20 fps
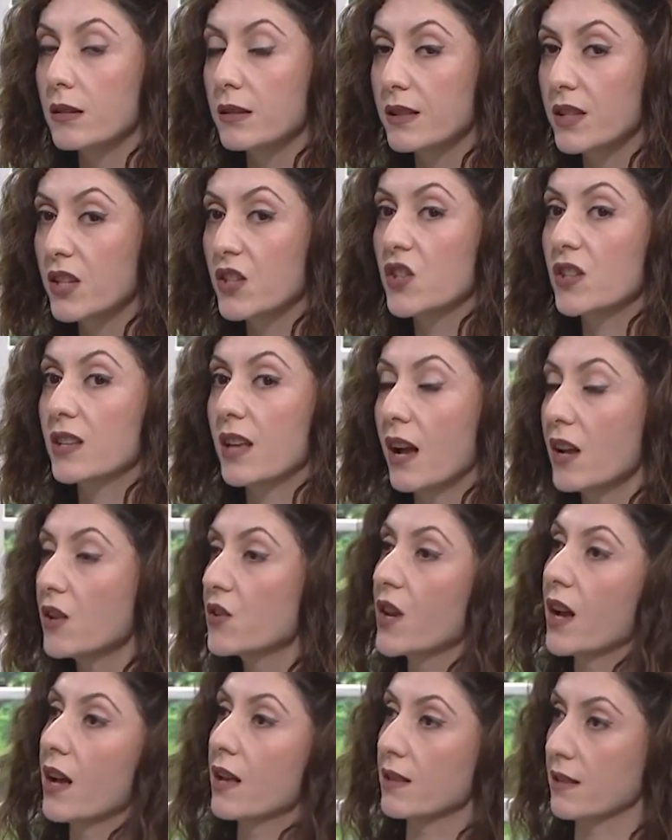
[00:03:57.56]
dijital
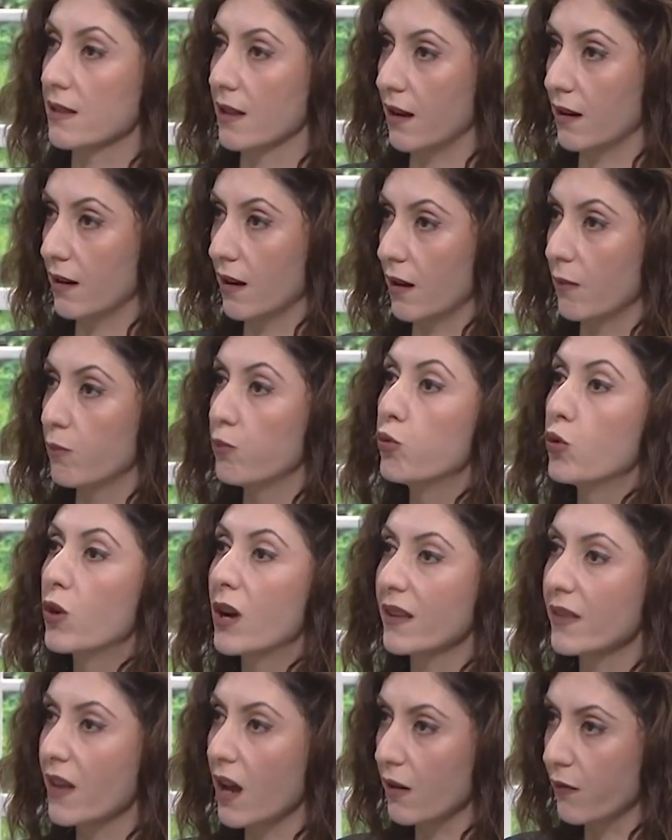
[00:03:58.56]
cihazlarla bu
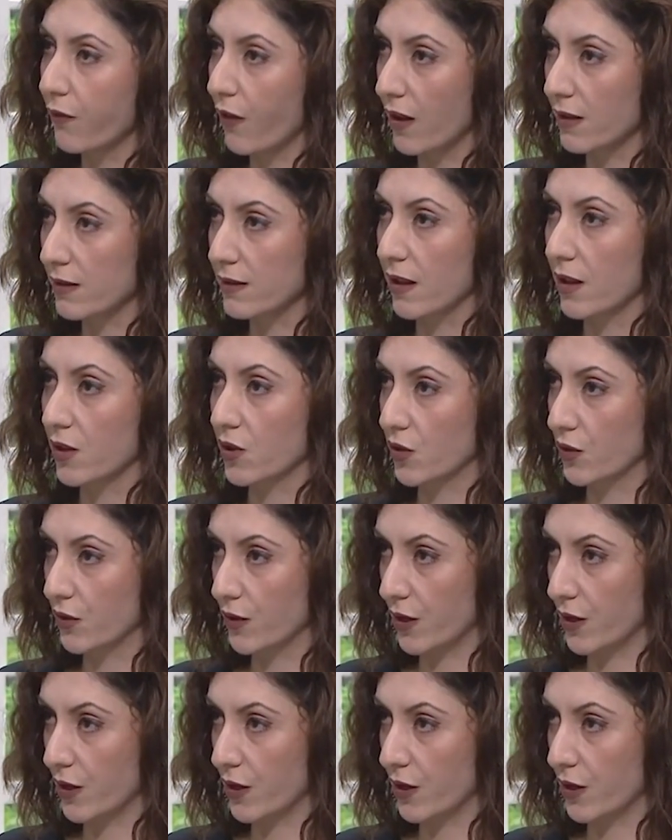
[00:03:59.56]
kadar fazla aşırı